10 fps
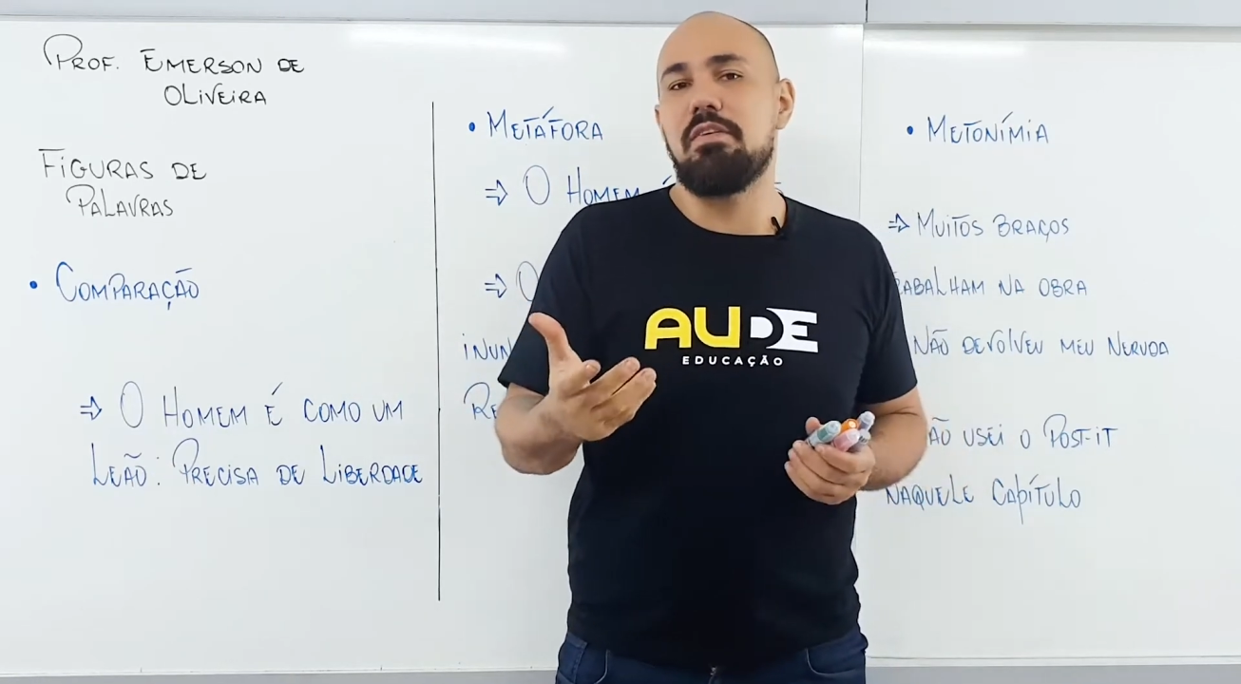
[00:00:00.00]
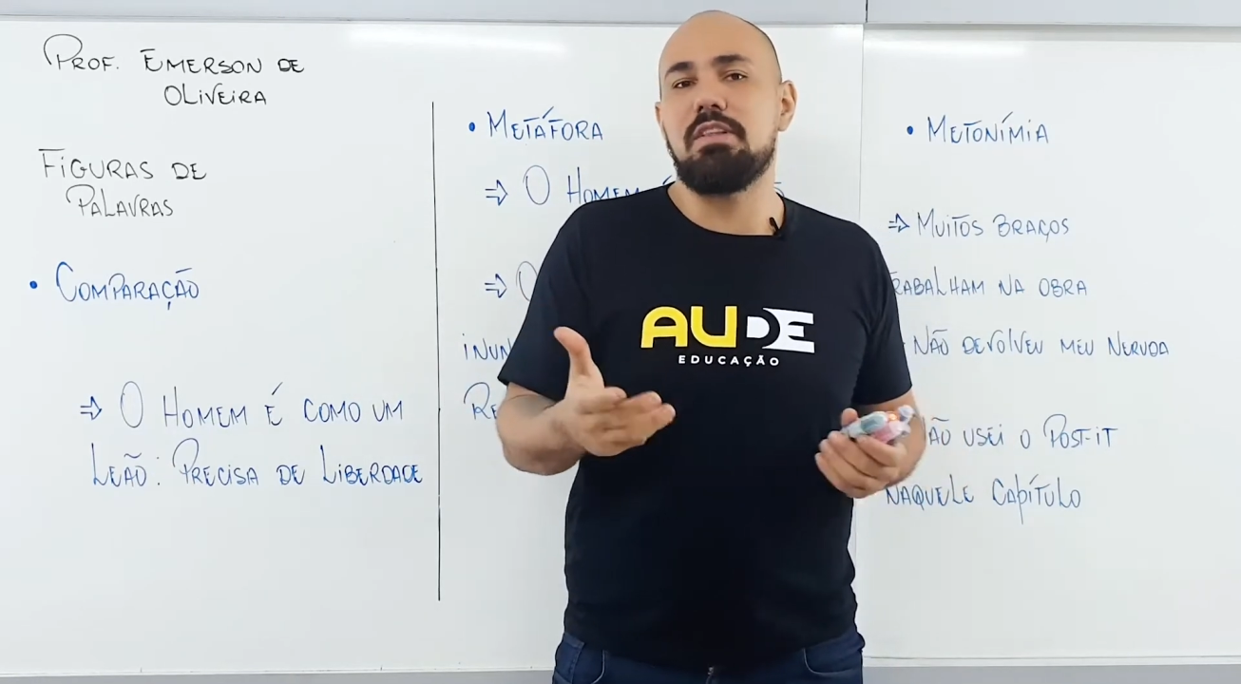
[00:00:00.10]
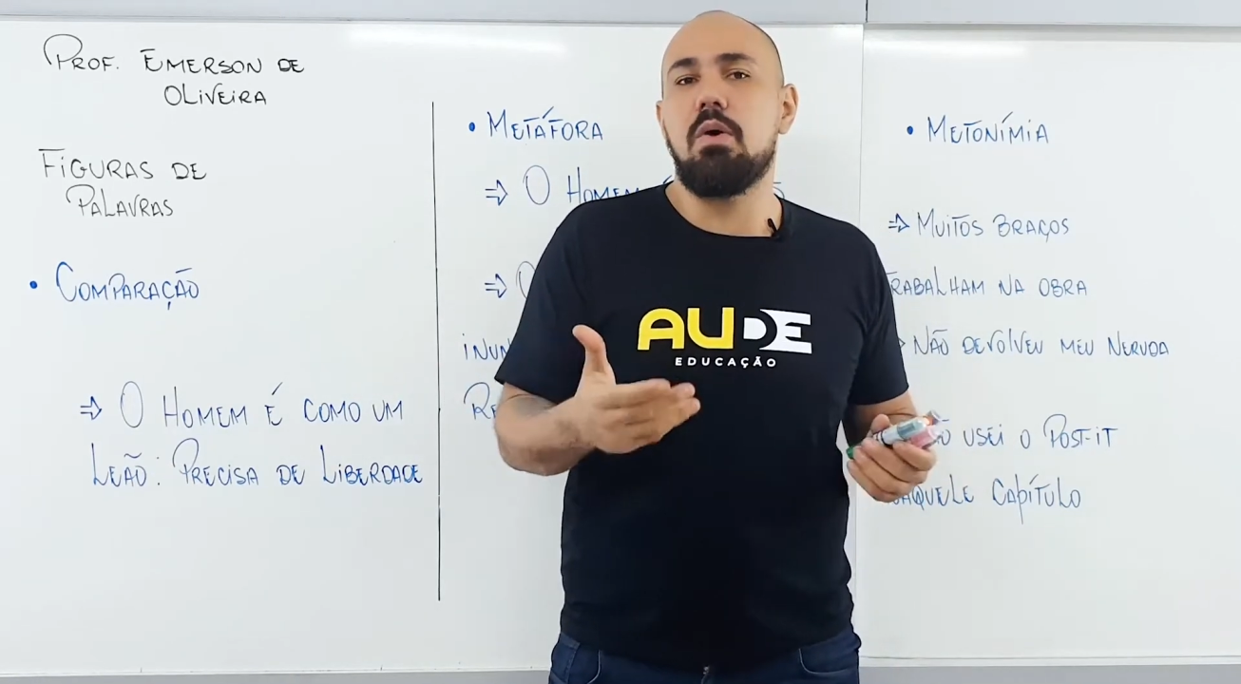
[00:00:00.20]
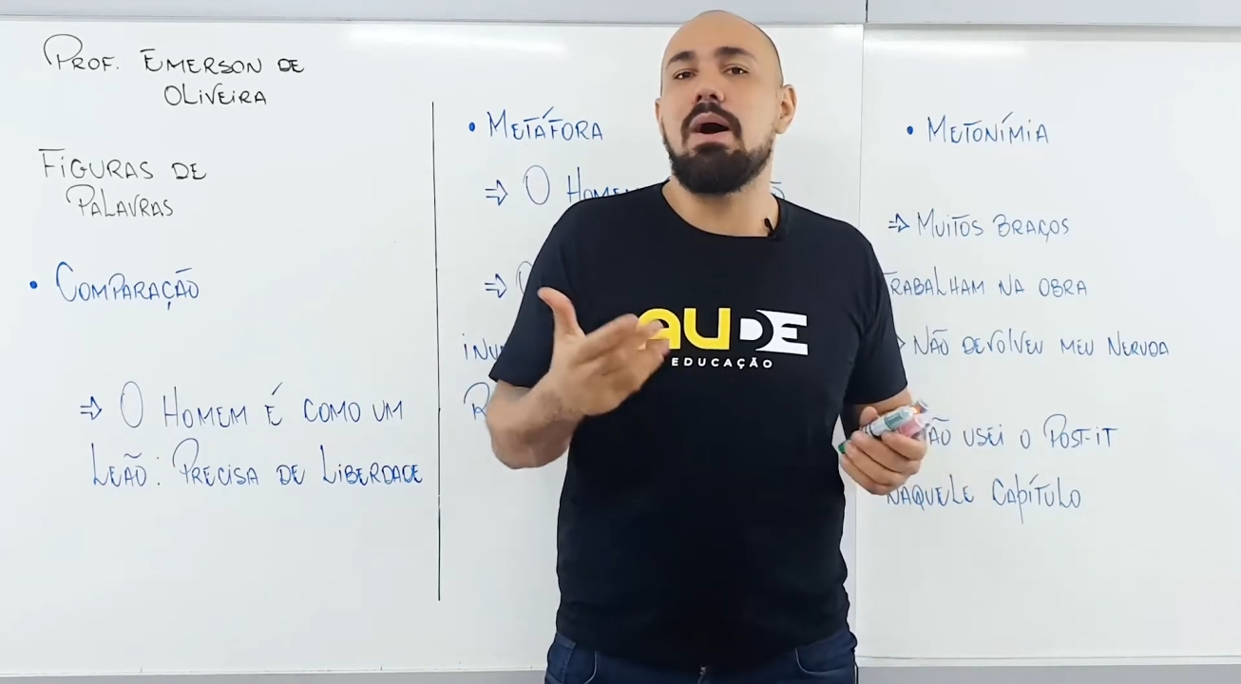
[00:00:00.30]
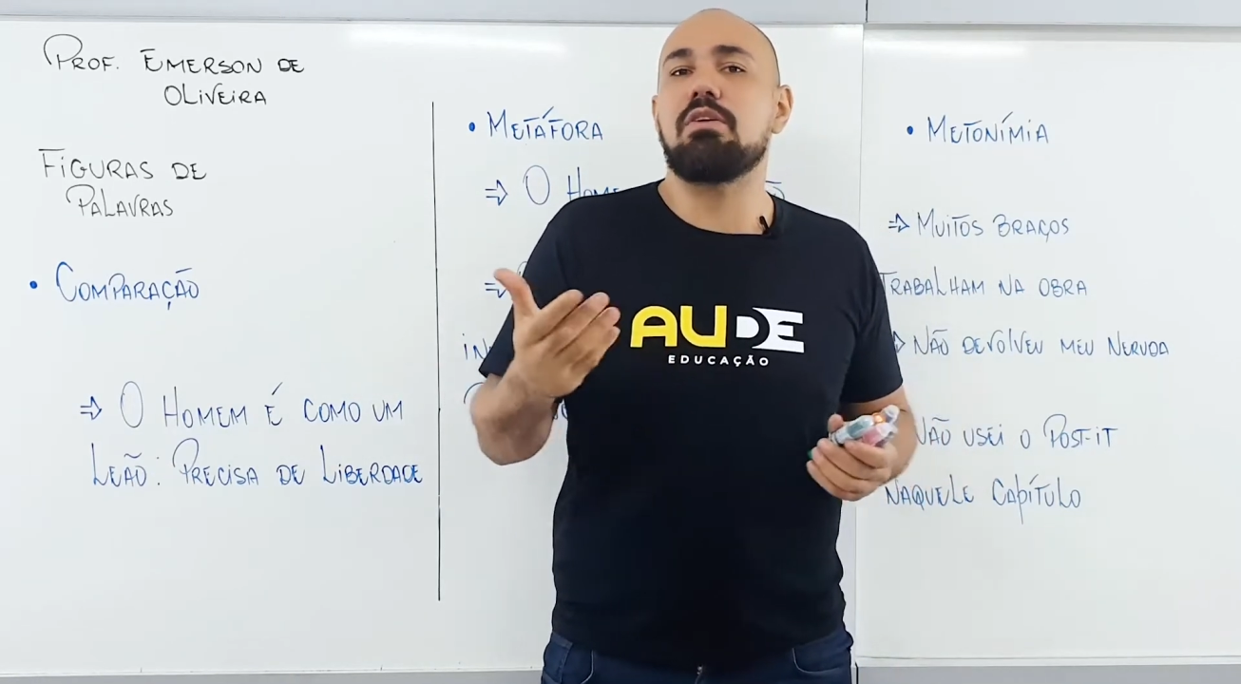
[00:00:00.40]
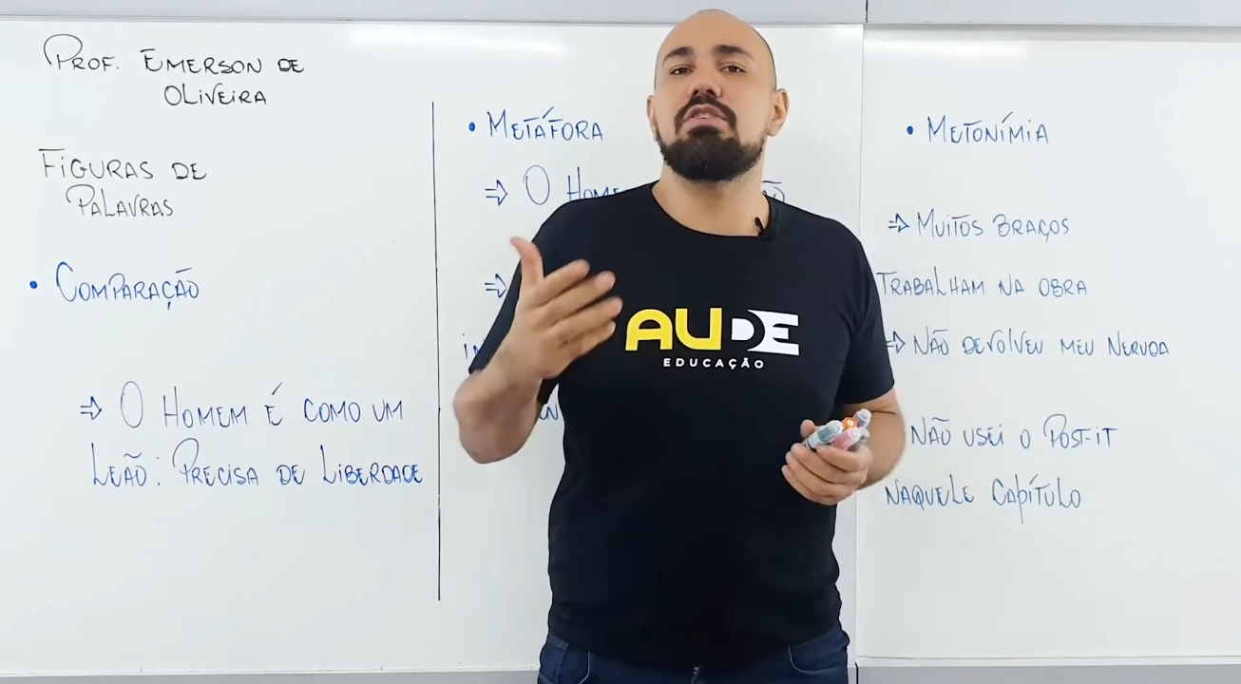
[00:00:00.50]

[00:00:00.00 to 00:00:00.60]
ali não era o